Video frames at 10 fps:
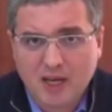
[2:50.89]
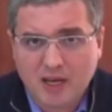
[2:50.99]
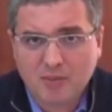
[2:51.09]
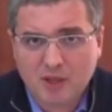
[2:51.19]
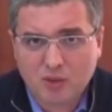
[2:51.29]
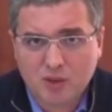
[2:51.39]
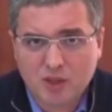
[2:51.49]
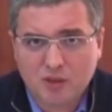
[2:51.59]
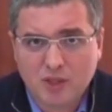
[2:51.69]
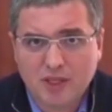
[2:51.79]
аэропорту
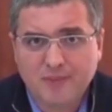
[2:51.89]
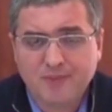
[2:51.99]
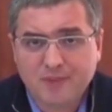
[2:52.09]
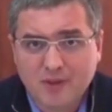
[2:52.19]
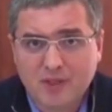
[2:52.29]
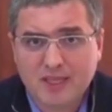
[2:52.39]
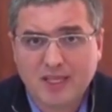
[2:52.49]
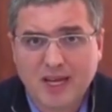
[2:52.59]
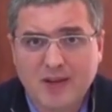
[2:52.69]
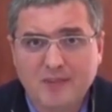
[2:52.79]
сегодня, в
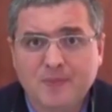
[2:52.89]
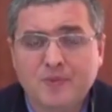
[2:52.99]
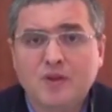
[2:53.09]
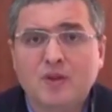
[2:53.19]
Китае.